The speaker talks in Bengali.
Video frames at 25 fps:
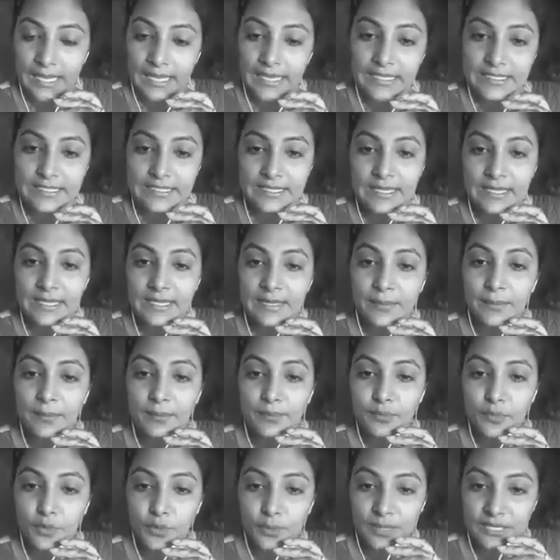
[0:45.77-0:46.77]
এই যে
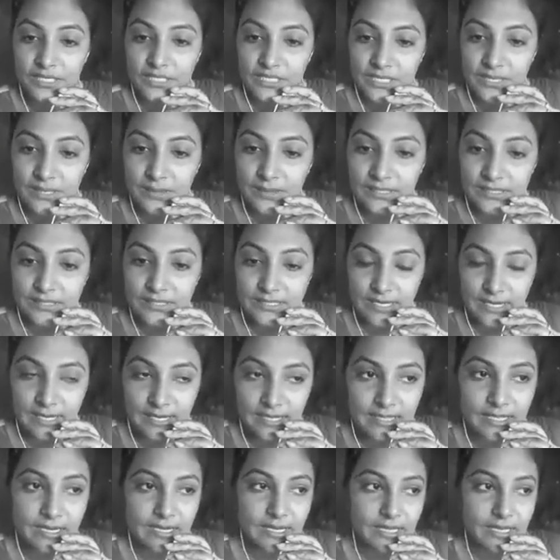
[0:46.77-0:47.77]
প্রবাসী
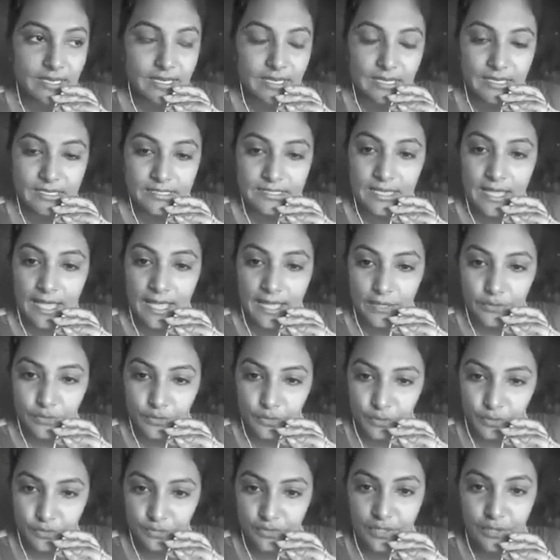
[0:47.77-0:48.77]
ছেলেদেরকে নিয়ে যে এত
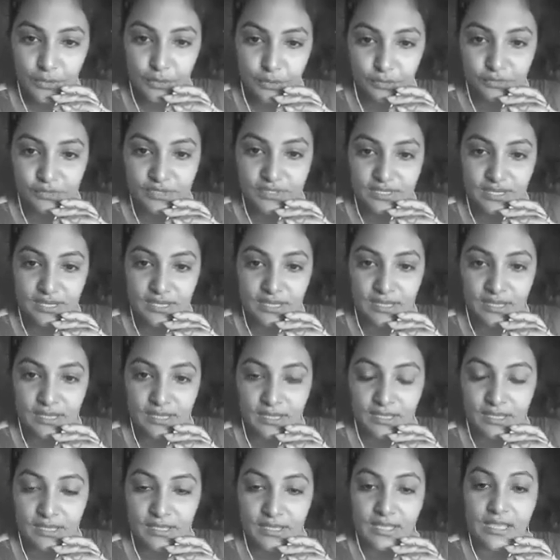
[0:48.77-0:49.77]
কথা হচ্ছে
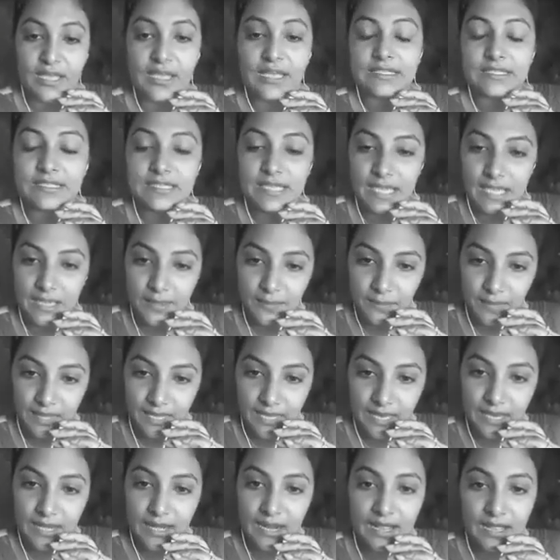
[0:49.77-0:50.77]
যেই
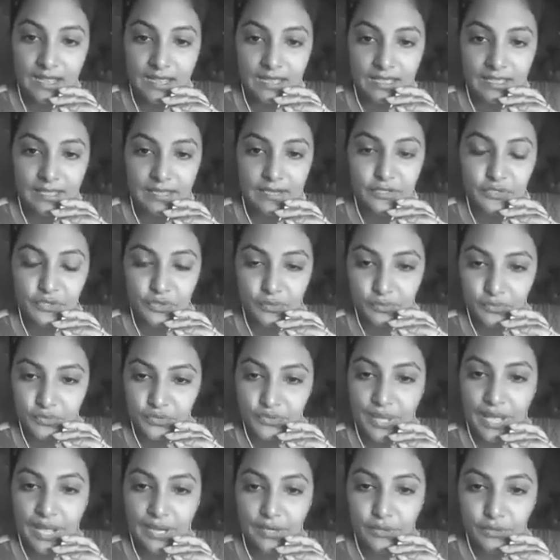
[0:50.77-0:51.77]
মেয়েরা এ
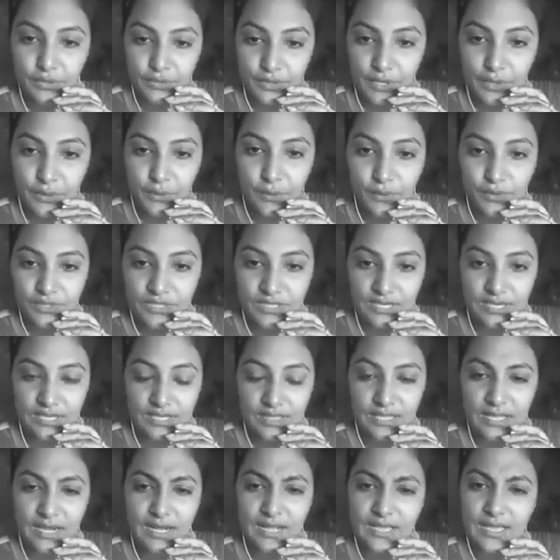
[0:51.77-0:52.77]
সমস্ত আলোচনা করছে
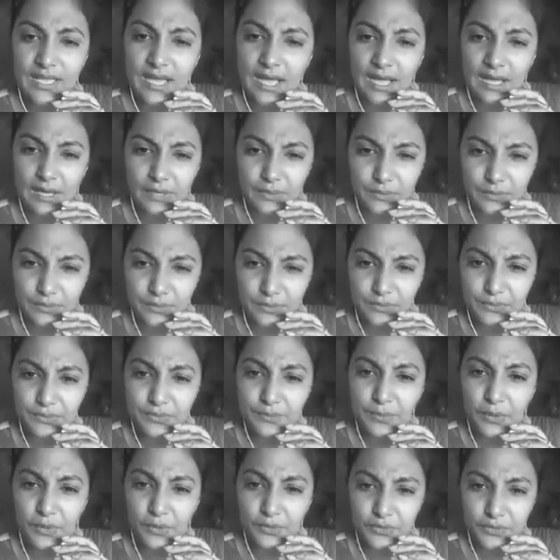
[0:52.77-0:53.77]
তারা কি আদৌ কোনো
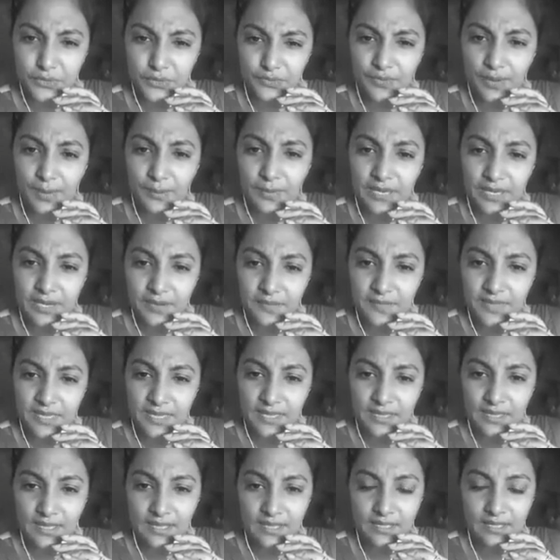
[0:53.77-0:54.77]
ভদ্র ফ্যামিলির
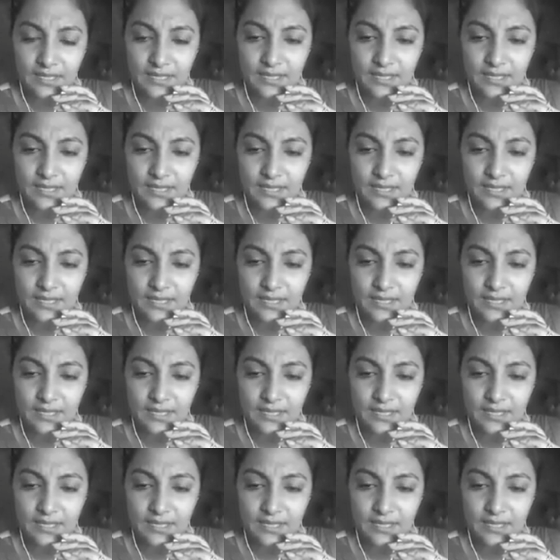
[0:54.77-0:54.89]
মেয়ে